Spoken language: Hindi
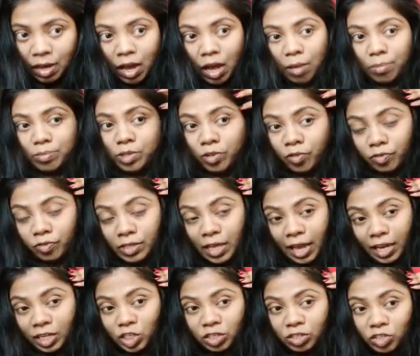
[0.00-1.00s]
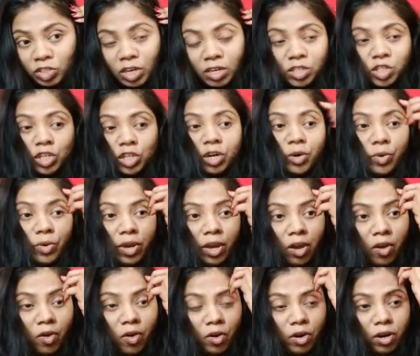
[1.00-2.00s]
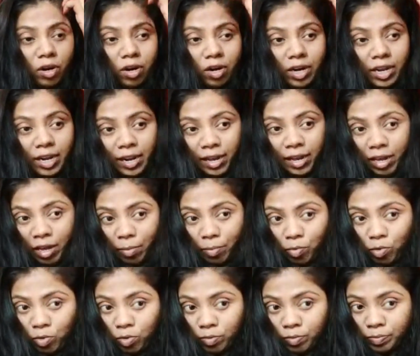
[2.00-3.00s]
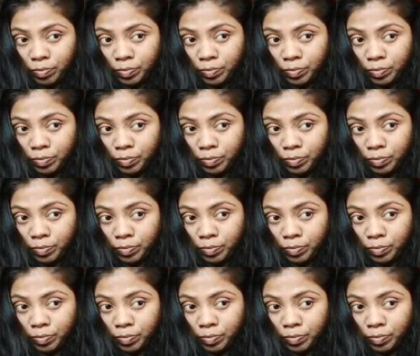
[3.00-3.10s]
आप सिर्फ सेक्शन चेंज करोगे और कर लेना है आपको